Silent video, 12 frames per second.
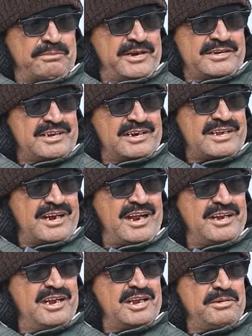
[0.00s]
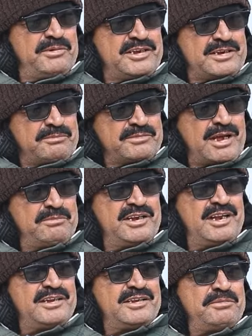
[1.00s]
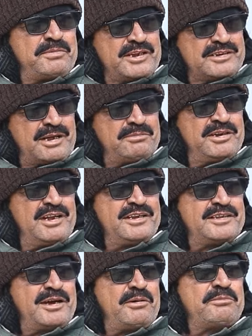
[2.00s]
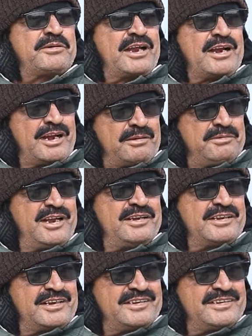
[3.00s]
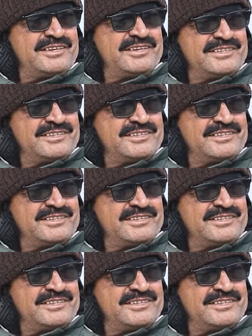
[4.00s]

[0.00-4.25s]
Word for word: ऑपरेशन कराने की भी क्षमता भी नहीं थी पैसा भी नहीं था हम कराना भी नहीं चाहते थे